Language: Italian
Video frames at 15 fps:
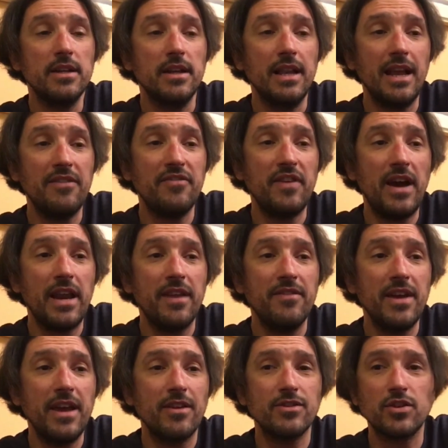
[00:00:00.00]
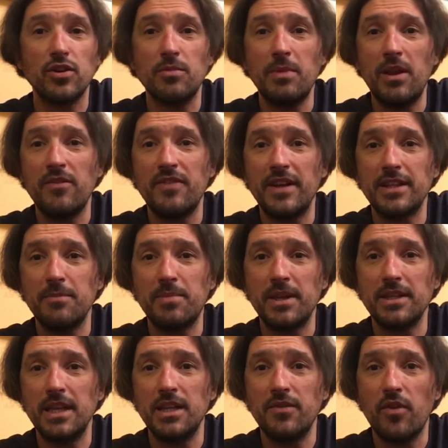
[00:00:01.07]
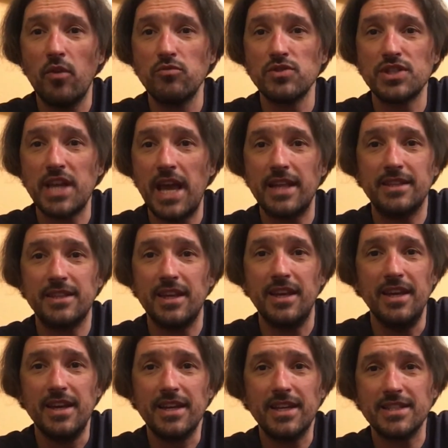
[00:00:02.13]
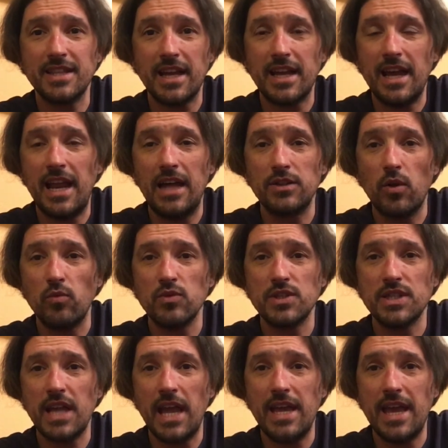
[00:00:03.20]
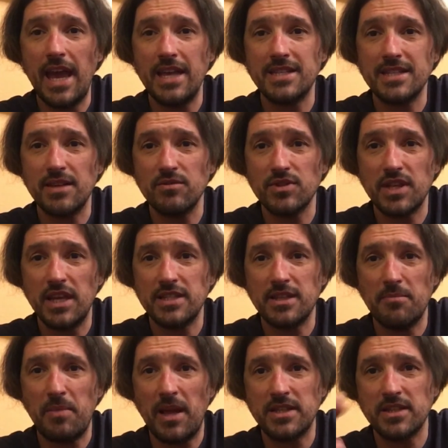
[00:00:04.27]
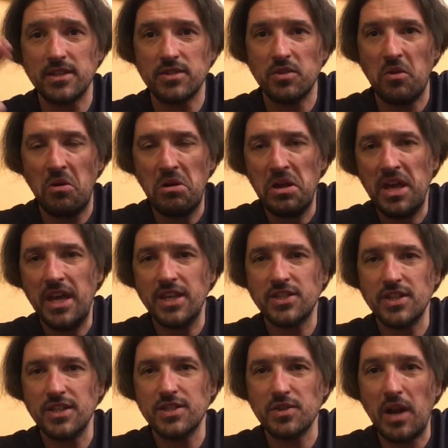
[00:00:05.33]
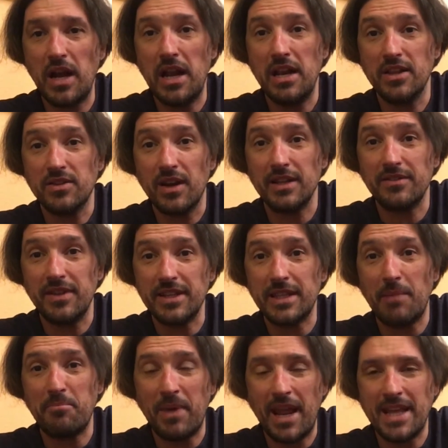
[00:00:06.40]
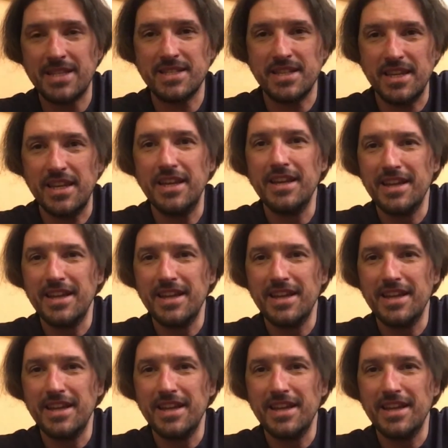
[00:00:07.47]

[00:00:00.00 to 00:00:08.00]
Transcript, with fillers: l'affare vero secondo me lo fate prendendovi un 7 che sta calando un 6S e un 6S Plus che sono eccezionali li trovate veramente a prezzi